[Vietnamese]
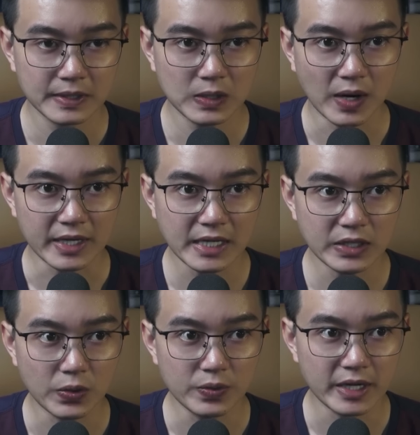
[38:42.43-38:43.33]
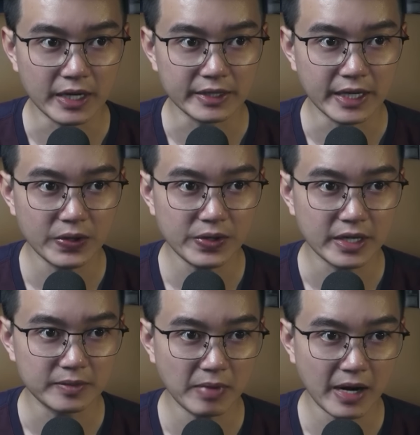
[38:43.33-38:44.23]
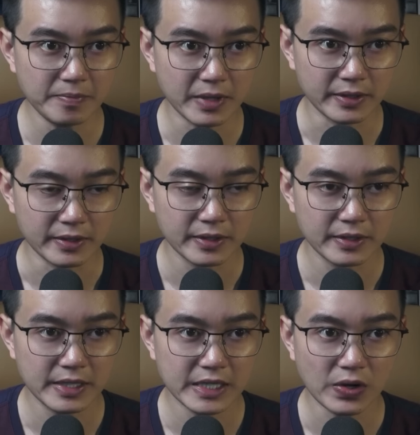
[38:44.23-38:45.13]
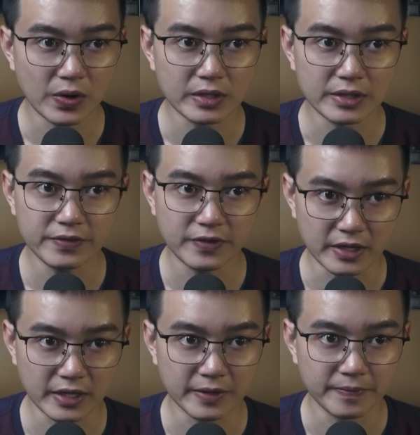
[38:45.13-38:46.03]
khoảng cách đủ gần để nó giật bắn mình khi ngọn lửa phực lên.